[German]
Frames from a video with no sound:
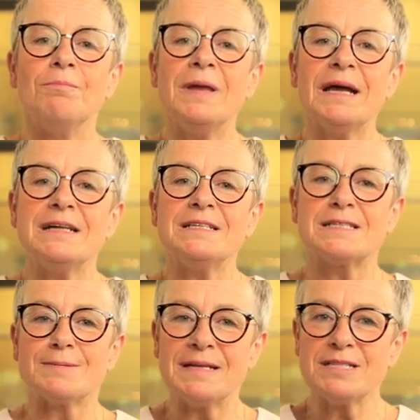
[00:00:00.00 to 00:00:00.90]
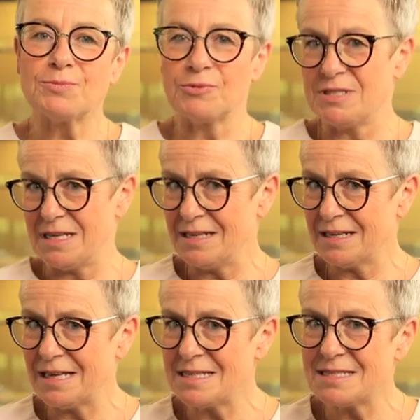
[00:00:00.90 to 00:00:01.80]
Mehr als 20 Prozent der
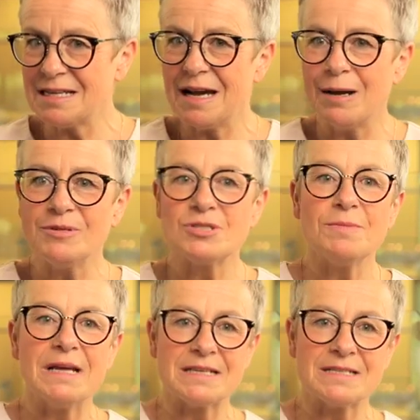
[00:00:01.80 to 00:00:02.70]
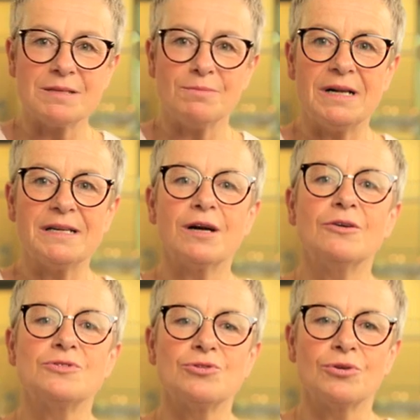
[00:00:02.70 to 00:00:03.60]
Gäste haben zum ersten Mal
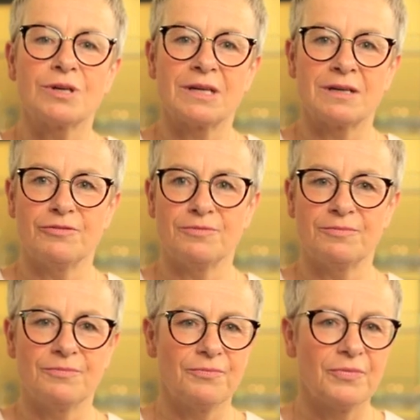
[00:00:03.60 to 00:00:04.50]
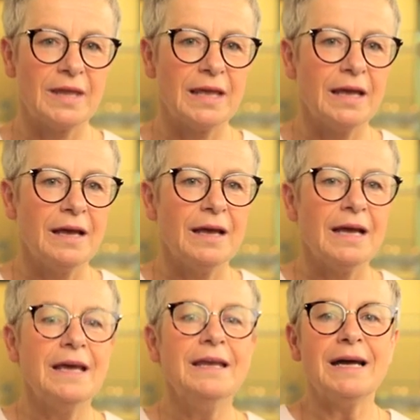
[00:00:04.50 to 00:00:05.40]
darauf zurückgegriffen.
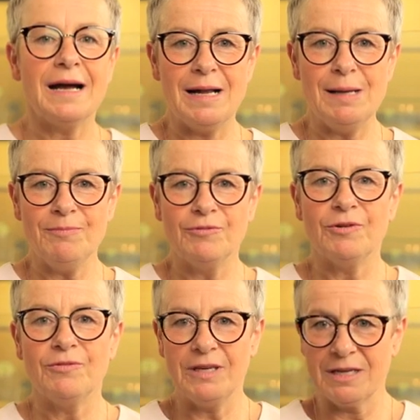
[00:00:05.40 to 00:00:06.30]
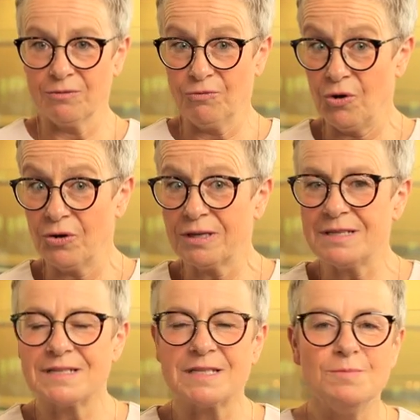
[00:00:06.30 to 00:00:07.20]
Innerhalb von wenigen Wochen
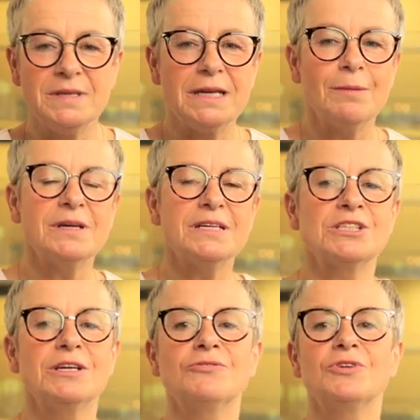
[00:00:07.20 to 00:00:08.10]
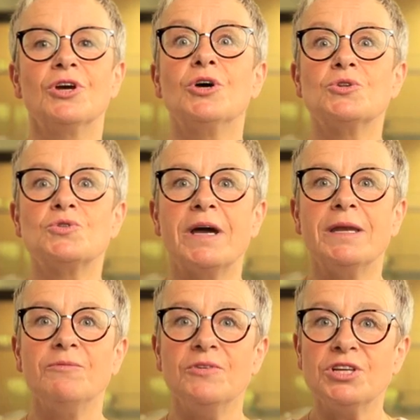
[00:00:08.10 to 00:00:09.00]
ist das Mitnahmegeschäft zu
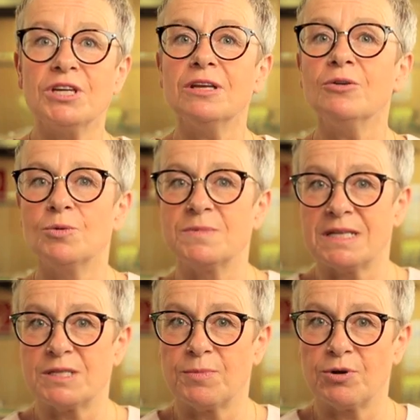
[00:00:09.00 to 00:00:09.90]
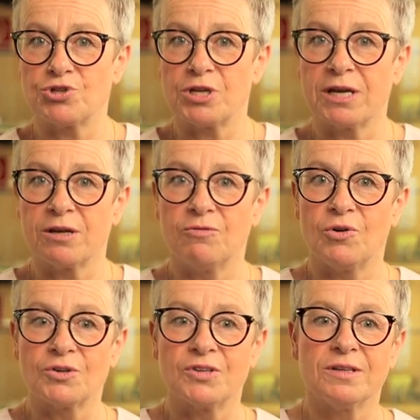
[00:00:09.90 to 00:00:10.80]
einem wichtigen Umsatzbaustein
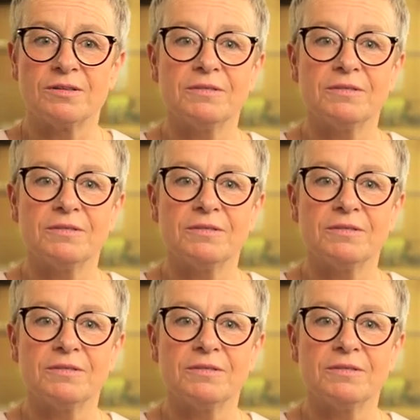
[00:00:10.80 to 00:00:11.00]
geworden.